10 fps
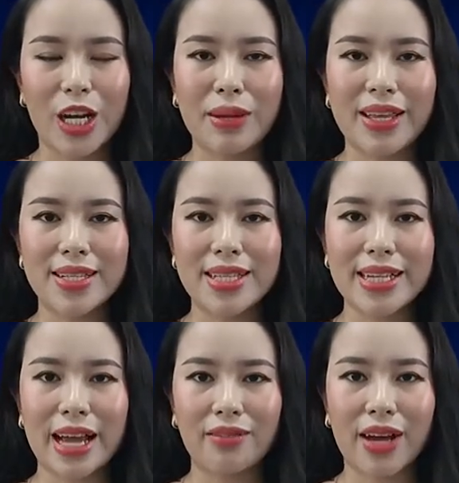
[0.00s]
Còn bây giờ
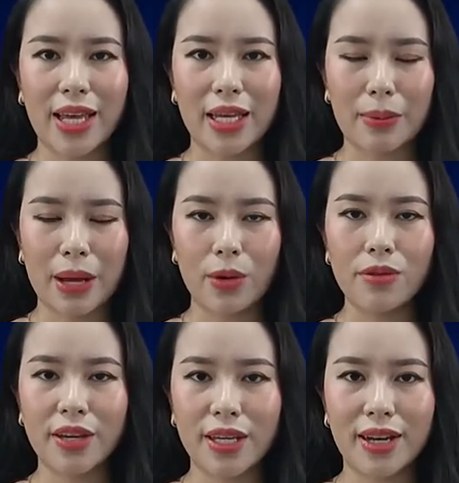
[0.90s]
xin chào và hẹn gặp lại
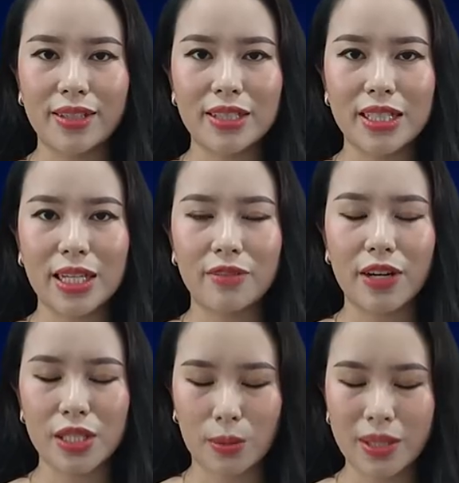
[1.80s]
quý vị ở chương trình được
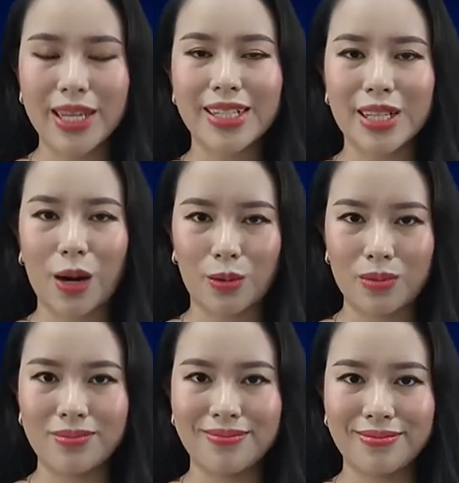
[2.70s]
phát sóng kỳ sau.